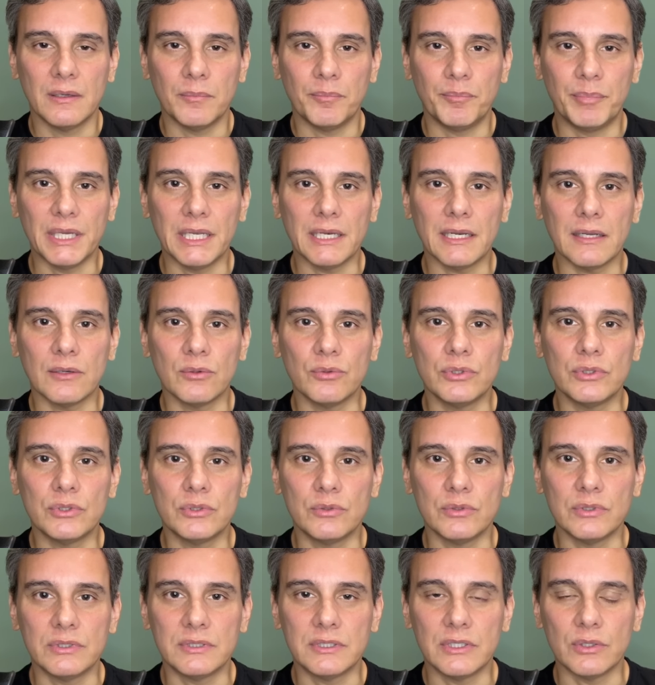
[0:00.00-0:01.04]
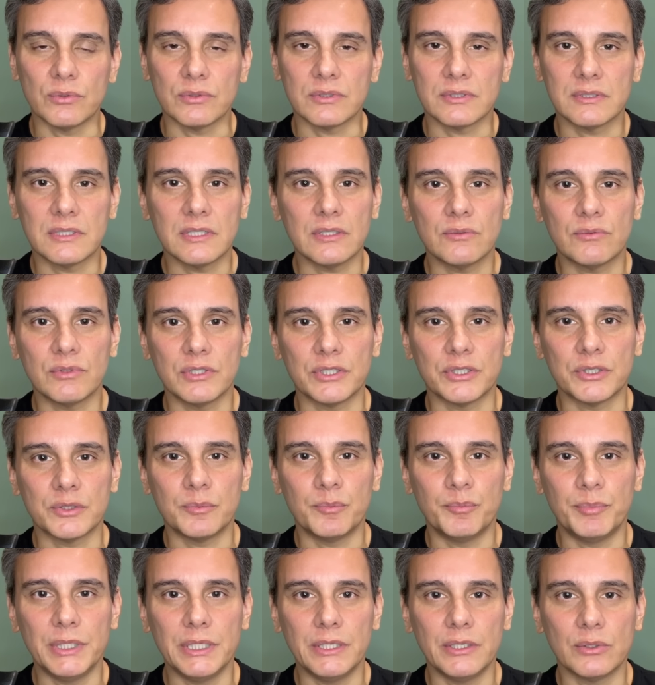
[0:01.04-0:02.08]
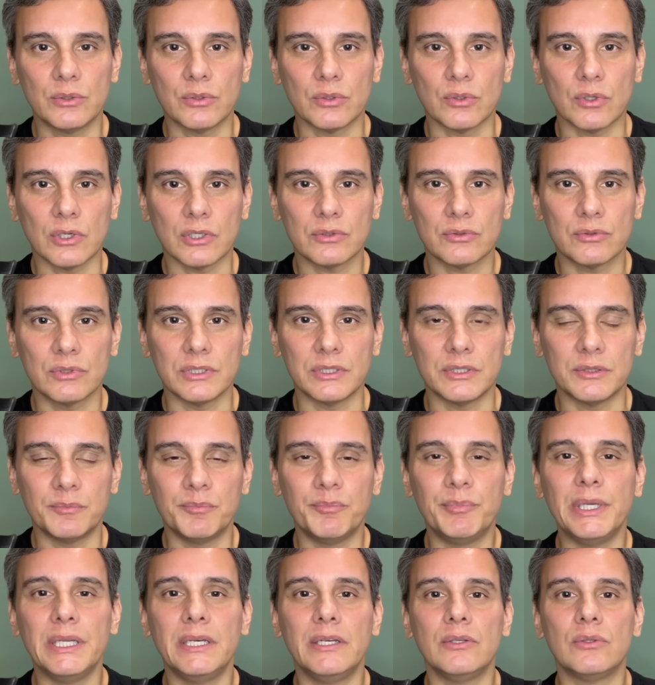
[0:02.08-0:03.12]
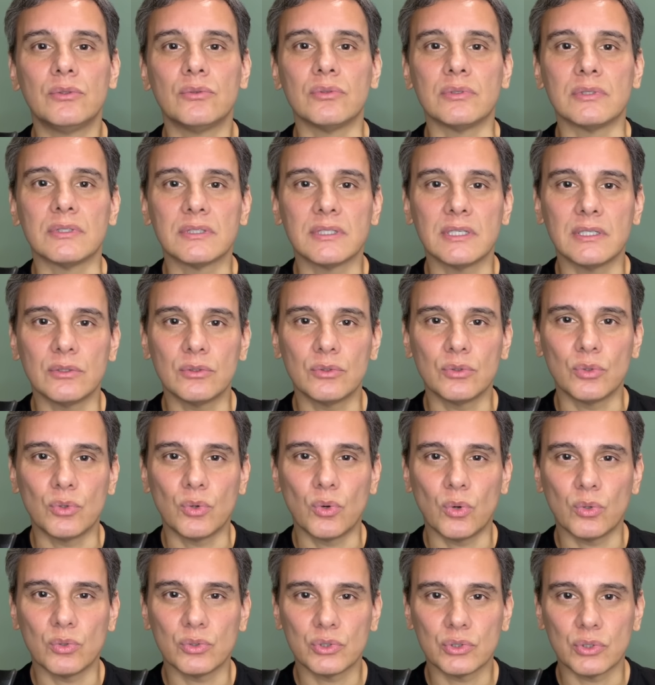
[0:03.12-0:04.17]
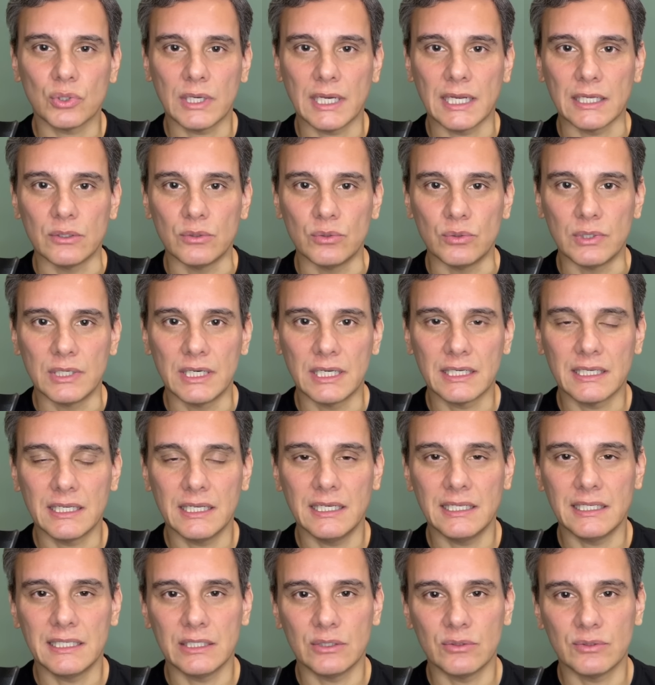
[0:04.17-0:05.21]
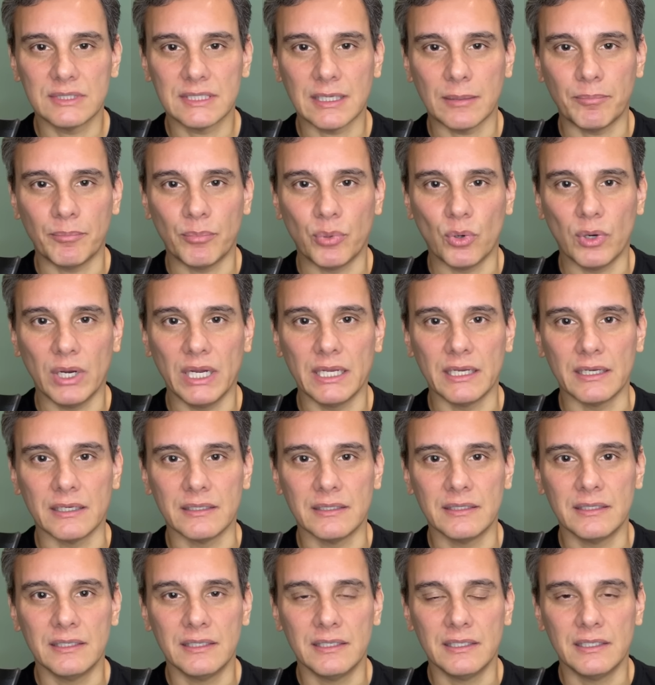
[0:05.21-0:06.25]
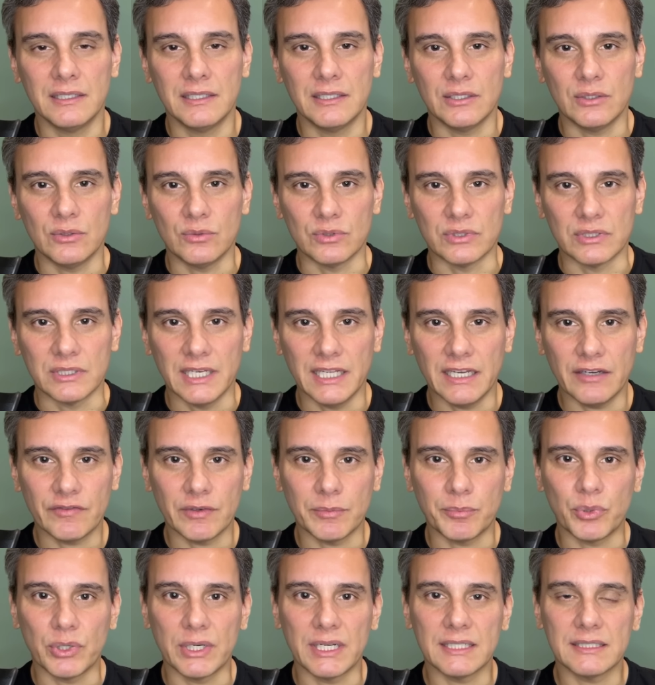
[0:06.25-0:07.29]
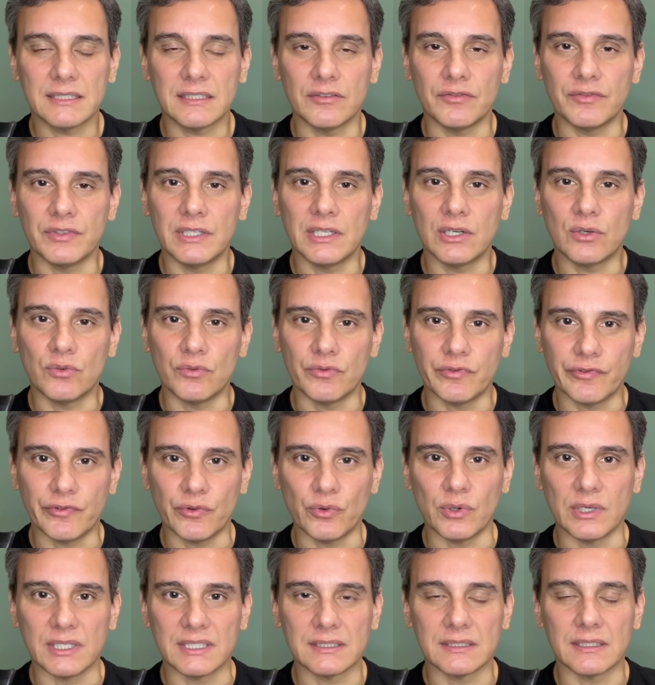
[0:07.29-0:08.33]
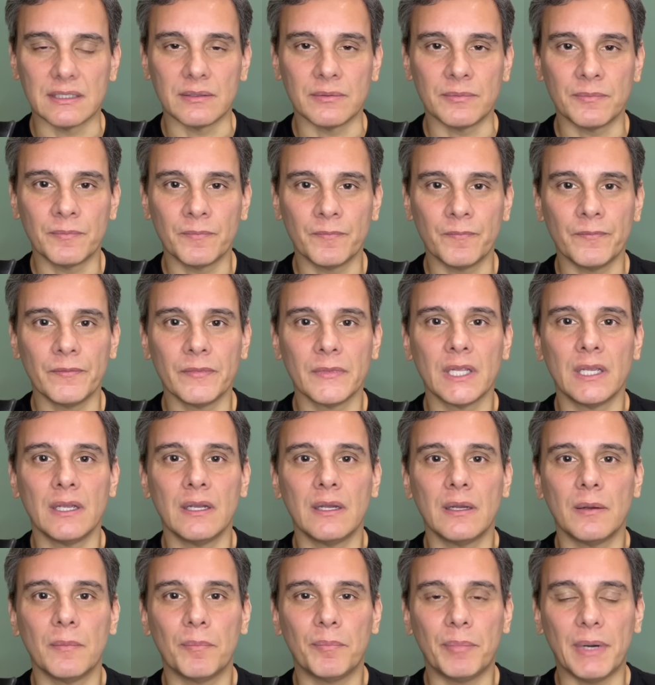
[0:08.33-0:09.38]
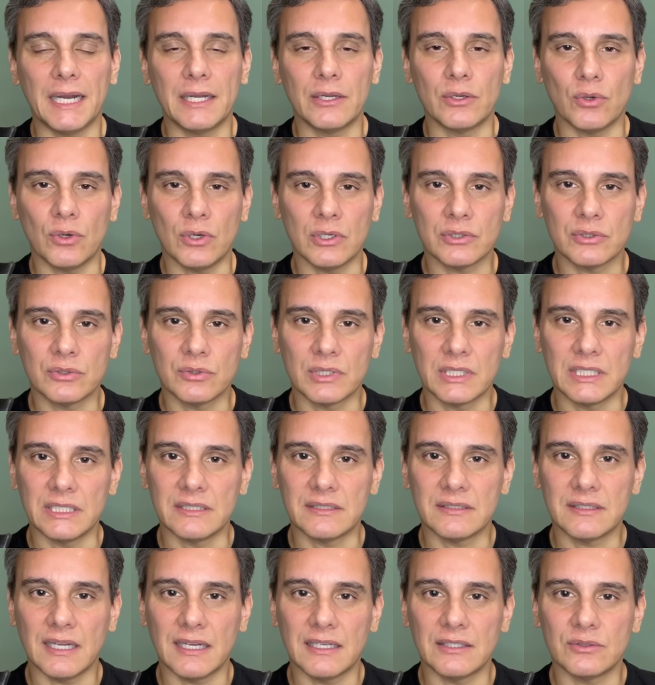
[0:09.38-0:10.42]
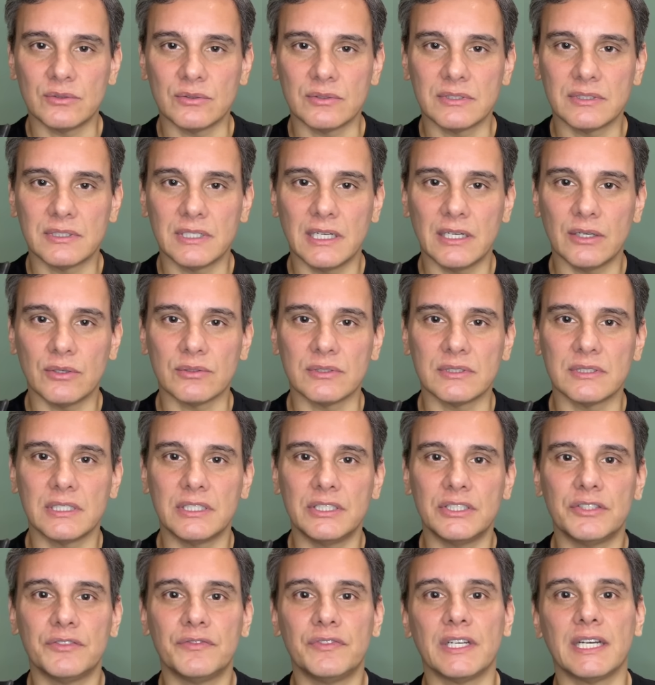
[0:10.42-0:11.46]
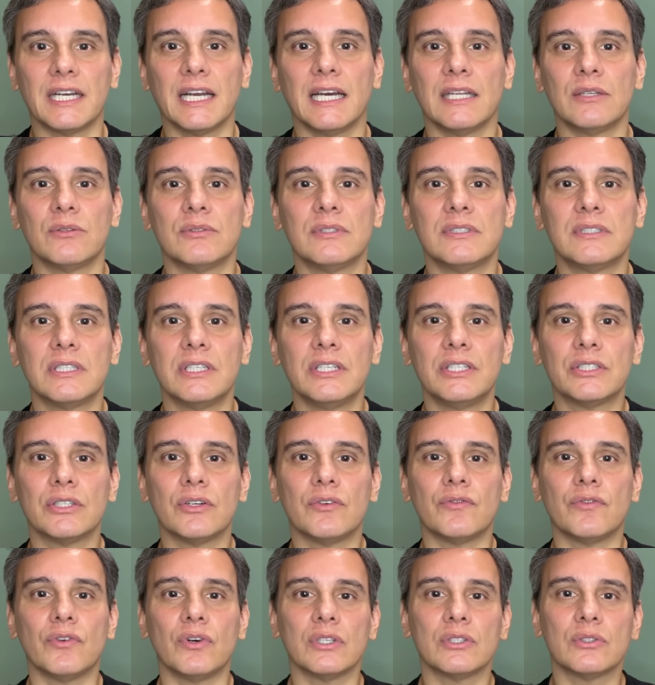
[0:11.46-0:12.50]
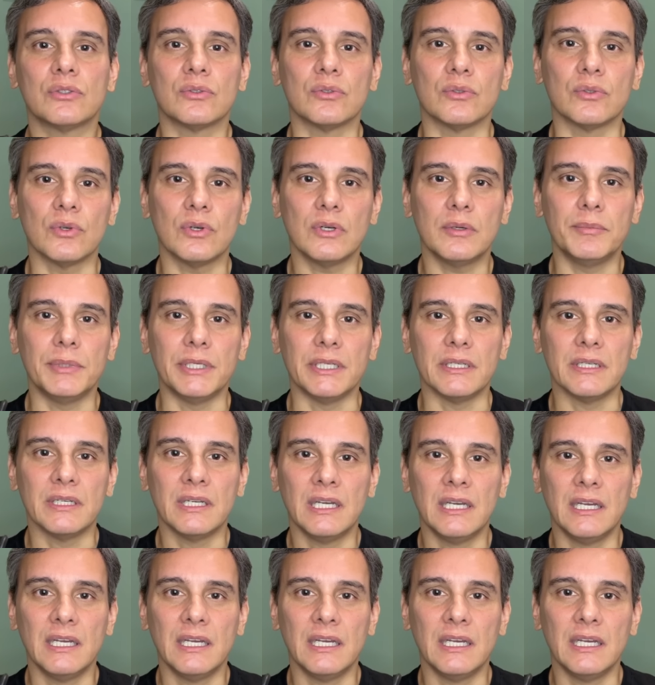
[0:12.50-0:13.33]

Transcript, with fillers: Pela luz do seu Santo Espírito, nosso Espírito Santo Consolador, aquele que nos apoia, nos leva por essa vida com força. Pai nosso que estás no céu, santificado seja o vosso nome.